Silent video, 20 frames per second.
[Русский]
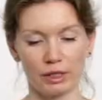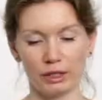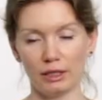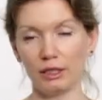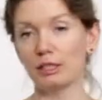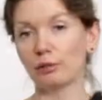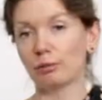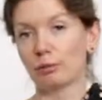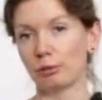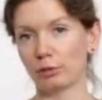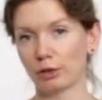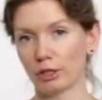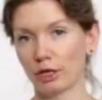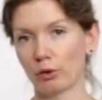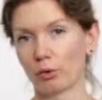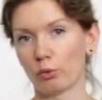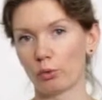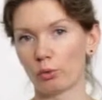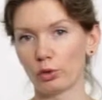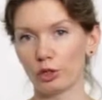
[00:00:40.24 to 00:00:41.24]
И,
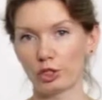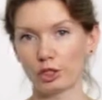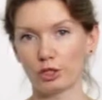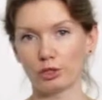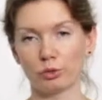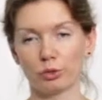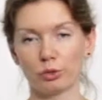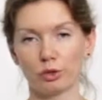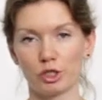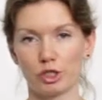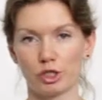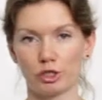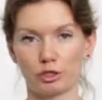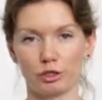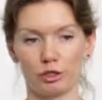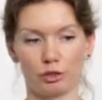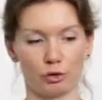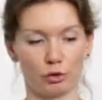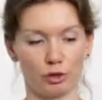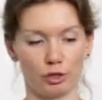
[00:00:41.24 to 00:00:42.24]
напоминаю,
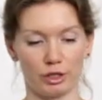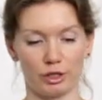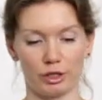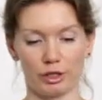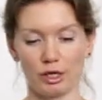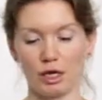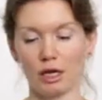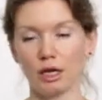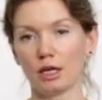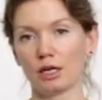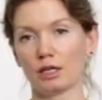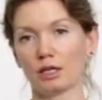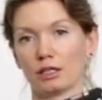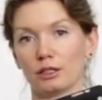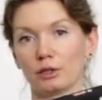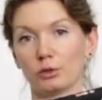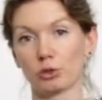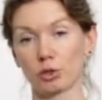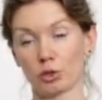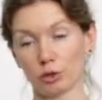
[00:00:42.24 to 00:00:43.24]
очень-очень легкий.
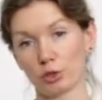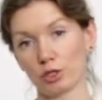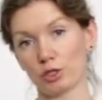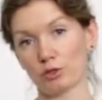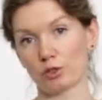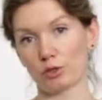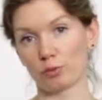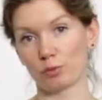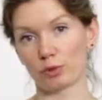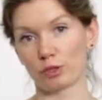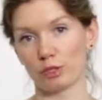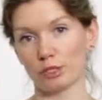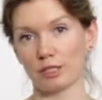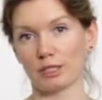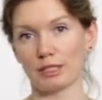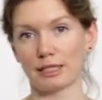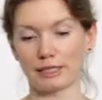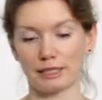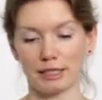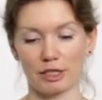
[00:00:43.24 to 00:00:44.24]
На устройстве
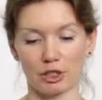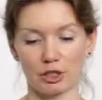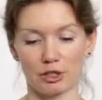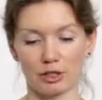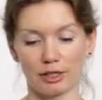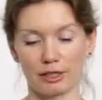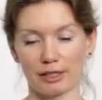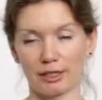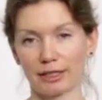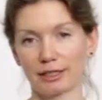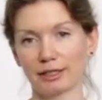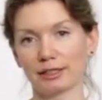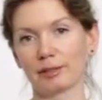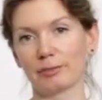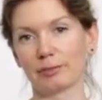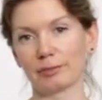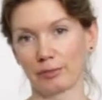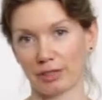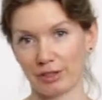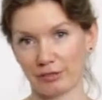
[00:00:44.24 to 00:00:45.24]
смотрится достаточно
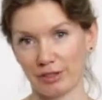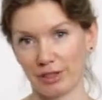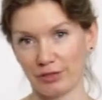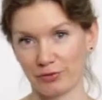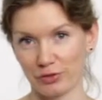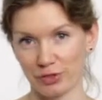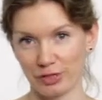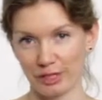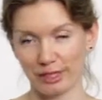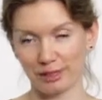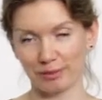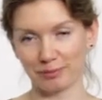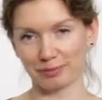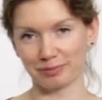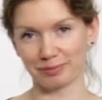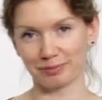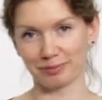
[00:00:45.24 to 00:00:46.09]
элегантно, проверим в деле.